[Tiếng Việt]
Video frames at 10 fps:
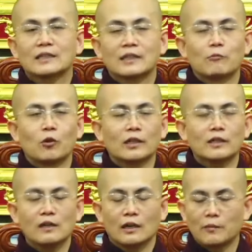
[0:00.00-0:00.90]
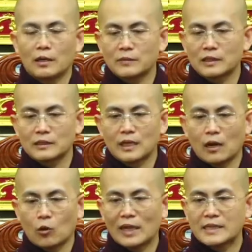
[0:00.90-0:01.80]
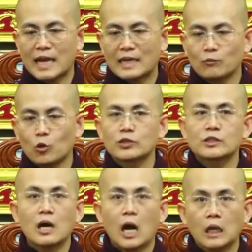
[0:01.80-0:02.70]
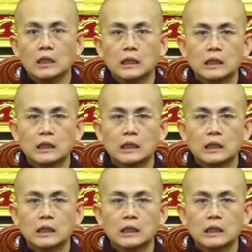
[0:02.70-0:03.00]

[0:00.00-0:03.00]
thì một cái người mà mình quan sát bộ xương ấy